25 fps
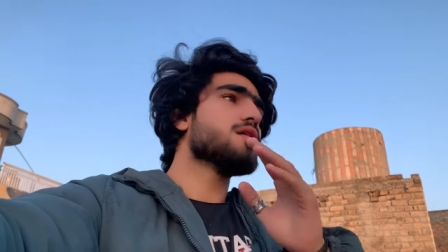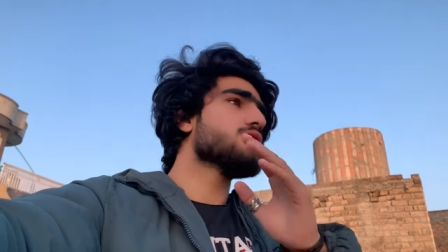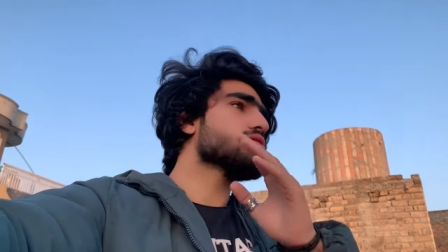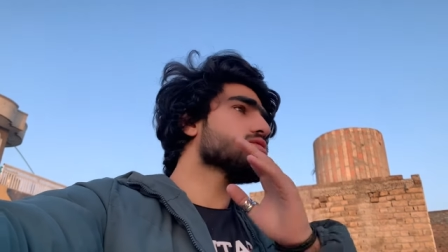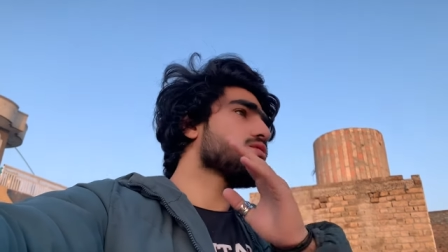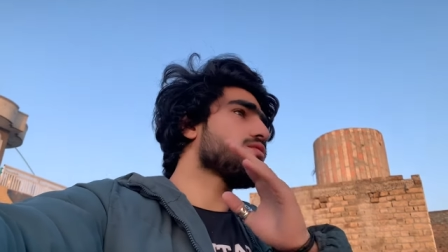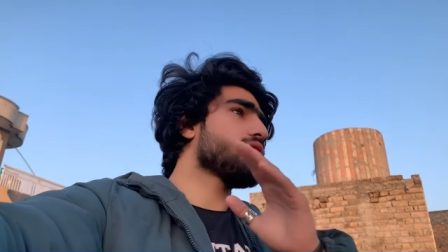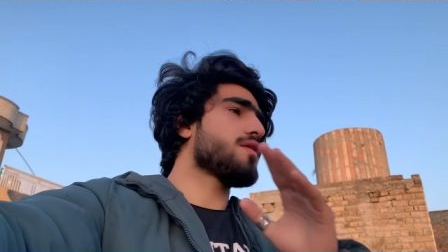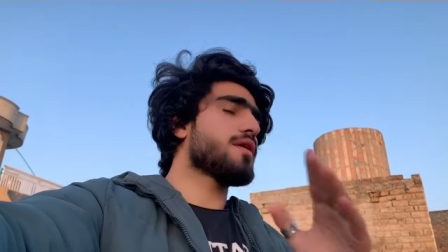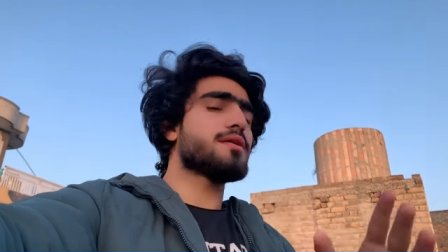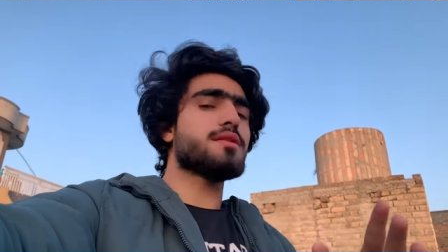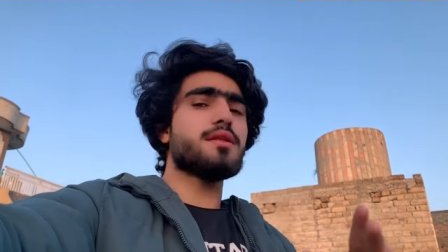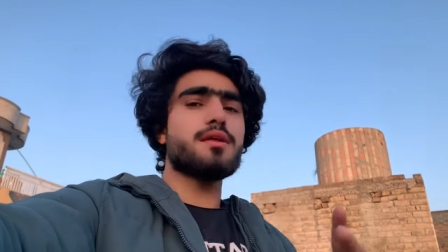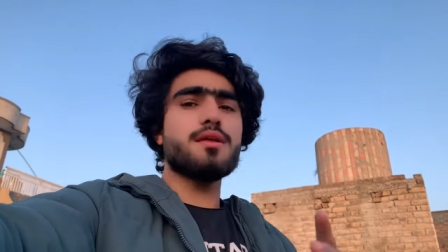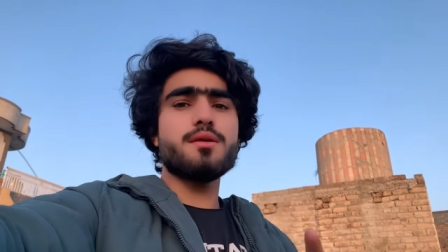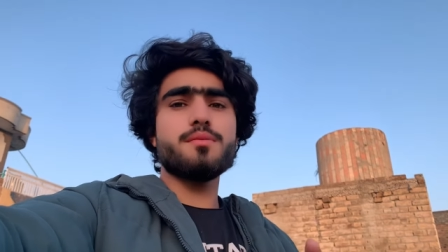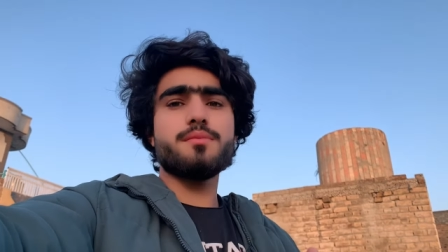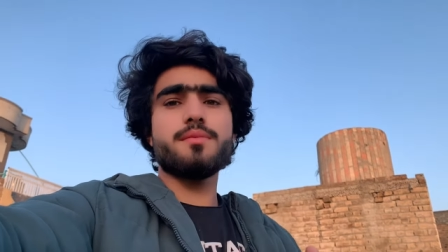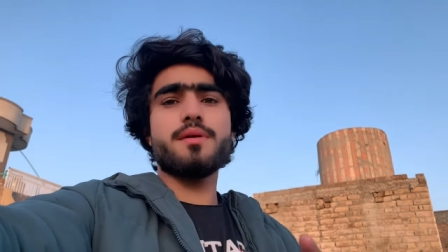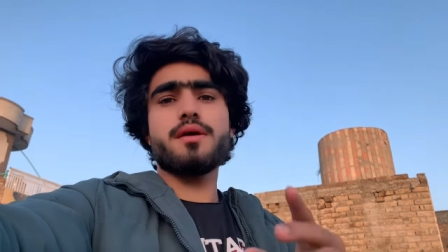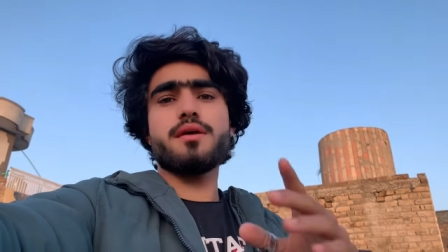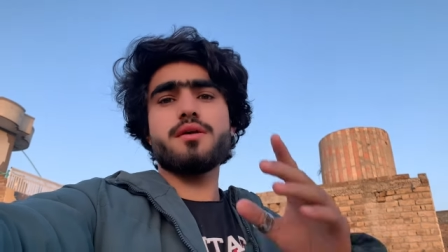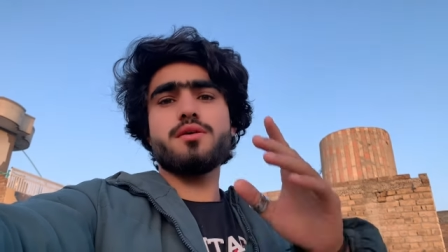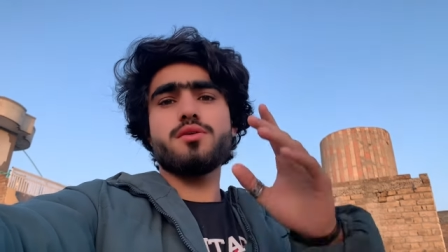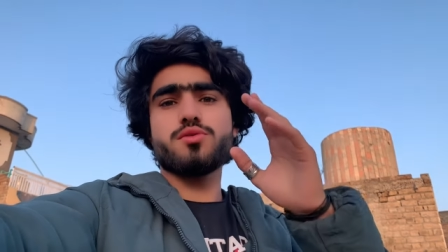सो फाइनली
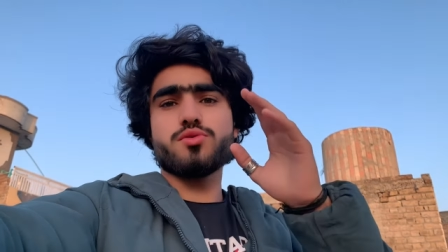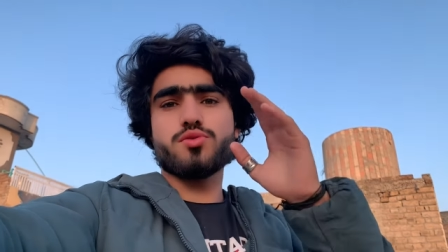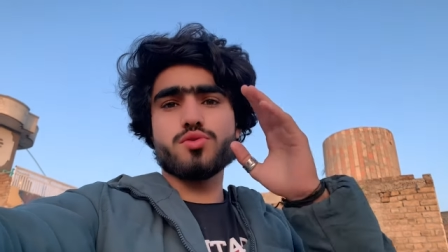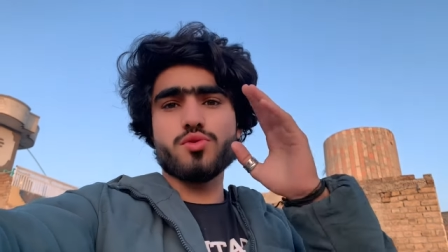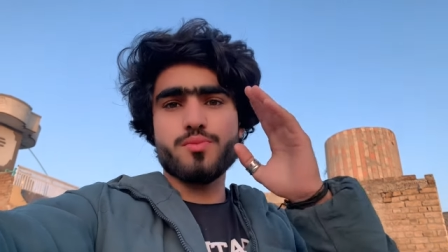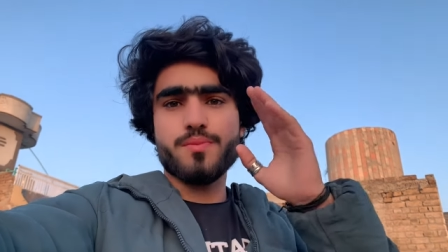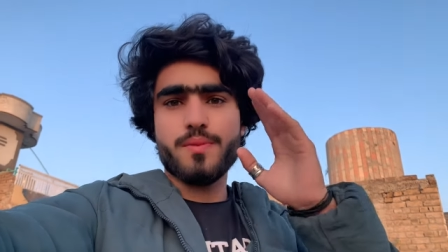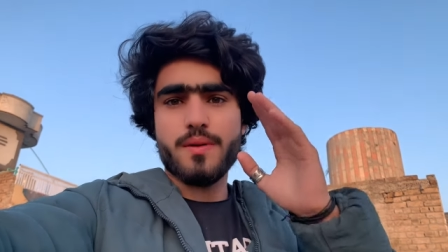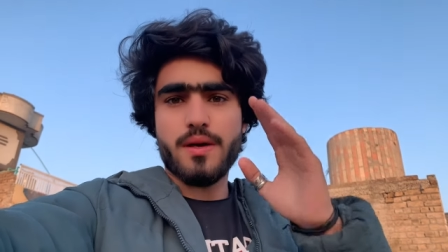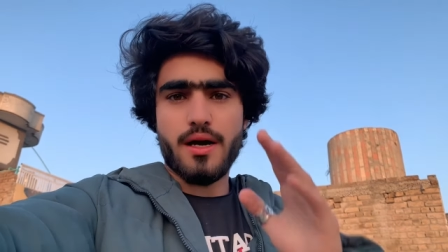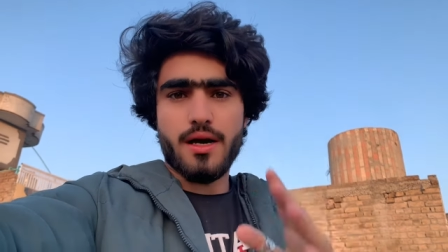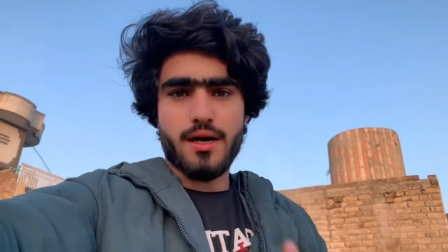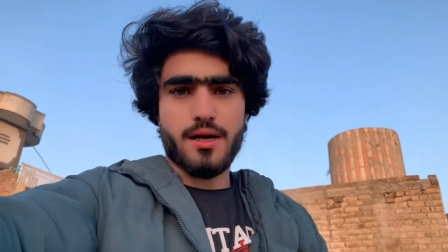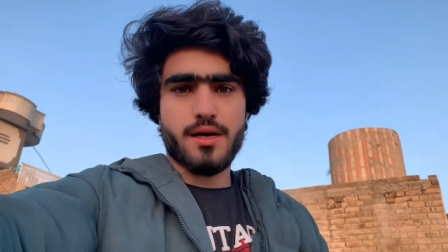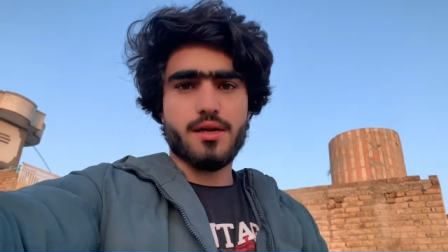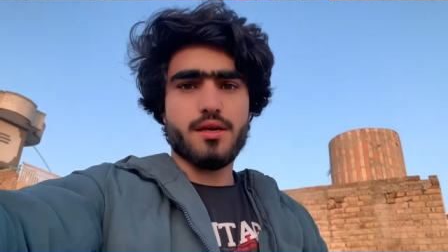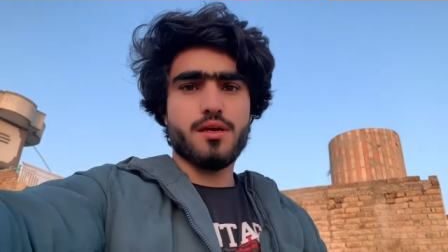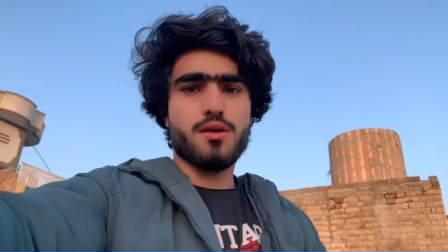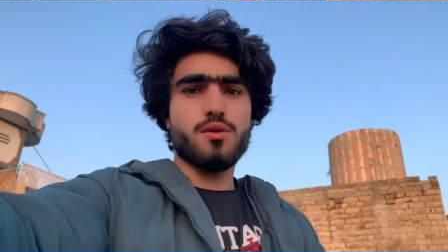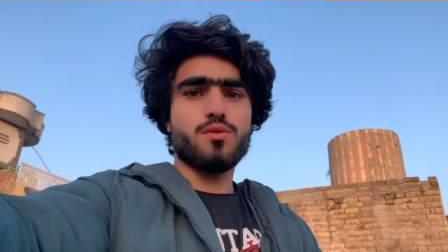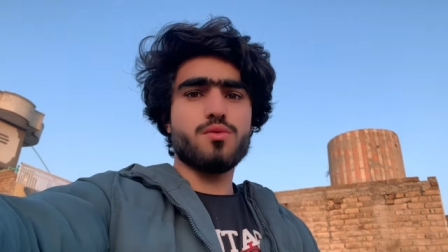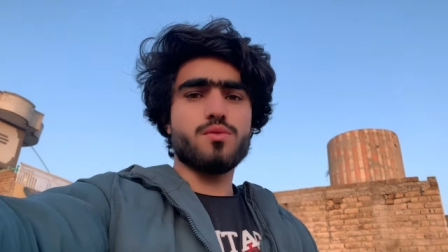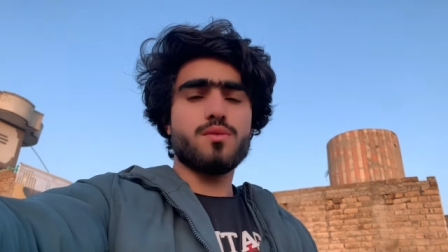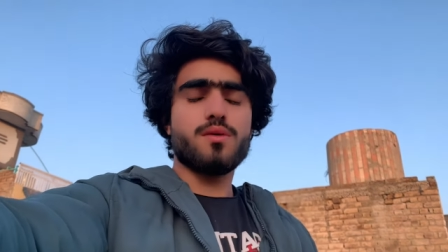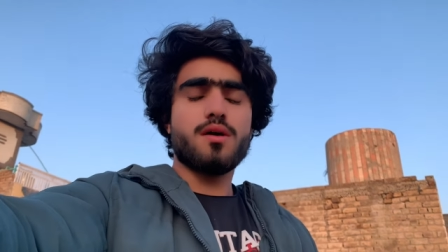मैं यूट्यूब पे आ
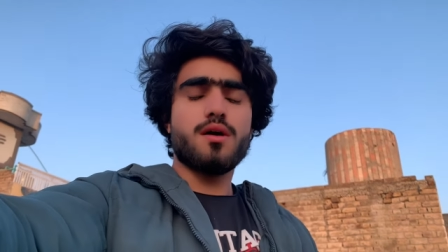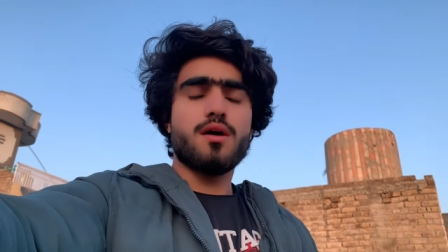गया हूँ